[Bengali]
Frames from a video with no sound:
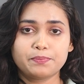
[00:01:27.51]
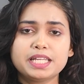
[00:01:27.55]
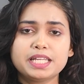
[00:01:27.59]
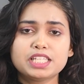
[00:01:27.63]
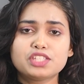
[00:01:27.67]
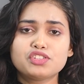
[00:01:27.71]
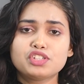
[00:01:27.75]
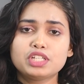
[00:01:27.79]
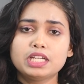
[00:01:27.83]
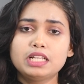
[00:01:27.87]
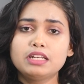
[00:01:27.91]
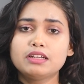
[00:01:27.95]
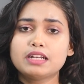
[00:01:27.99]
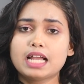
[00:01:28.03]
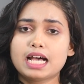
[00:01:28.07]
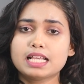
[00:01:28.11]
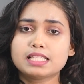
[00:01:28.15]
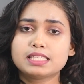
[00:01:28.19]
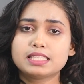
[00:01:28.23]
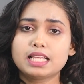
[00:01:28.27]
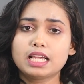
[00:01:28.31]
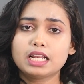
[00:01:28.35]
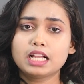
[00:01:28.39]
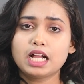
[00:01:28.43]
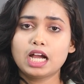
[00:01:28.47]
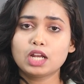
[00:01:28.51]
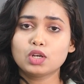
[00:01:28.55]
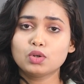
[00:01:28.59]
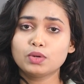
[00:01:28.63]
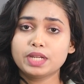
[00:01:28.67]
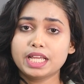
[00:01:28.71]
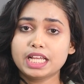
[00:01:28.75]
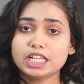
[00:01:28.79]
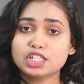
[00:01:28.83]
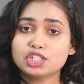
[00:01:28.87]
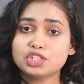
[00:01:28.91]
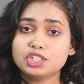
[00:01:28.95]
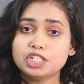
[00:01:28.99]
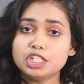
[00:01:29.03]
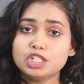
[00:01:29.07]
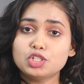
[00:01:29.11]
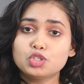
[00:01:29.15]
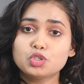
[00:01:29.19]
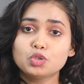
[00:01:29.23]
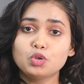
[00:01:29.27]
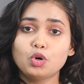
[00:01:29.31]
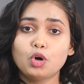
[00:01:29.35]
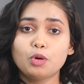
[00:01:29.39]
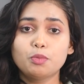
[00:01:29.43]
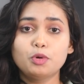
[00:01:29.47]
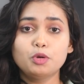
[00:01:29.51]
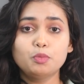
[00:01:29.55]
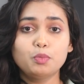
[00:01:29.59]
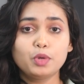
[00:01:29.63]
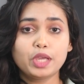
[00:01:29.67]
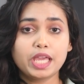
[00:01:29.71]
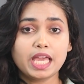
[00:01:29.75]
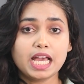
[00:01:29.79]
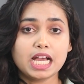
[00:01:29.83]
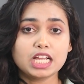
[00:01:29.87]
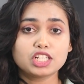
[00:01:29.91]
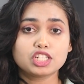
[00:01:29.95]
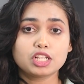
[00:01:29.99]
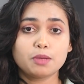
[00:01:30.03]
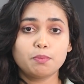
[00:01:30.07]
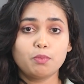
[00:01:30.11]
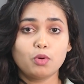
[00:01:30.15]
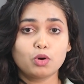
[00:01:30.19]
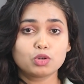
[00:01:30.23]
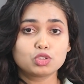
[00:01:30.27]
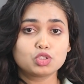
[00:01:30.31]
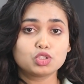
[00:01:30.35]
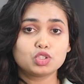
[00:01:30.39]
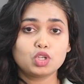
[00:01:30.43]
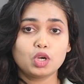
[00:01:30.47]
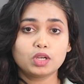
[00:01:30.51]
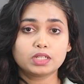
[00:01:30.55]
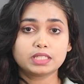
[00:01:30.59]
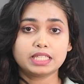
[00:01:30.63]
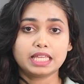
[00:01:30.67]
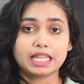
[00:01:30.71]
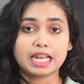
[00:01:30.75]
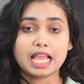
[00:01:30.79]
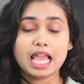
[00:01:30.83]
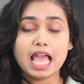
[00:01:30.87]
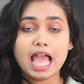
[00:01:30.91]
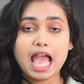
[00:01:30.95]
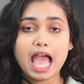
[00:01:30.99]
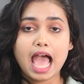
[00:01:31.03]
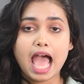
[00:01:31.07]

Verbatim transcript: পিচ্ছিল রাস্তার কারণে শিশু অভিমুখে আসা পর্যটকদের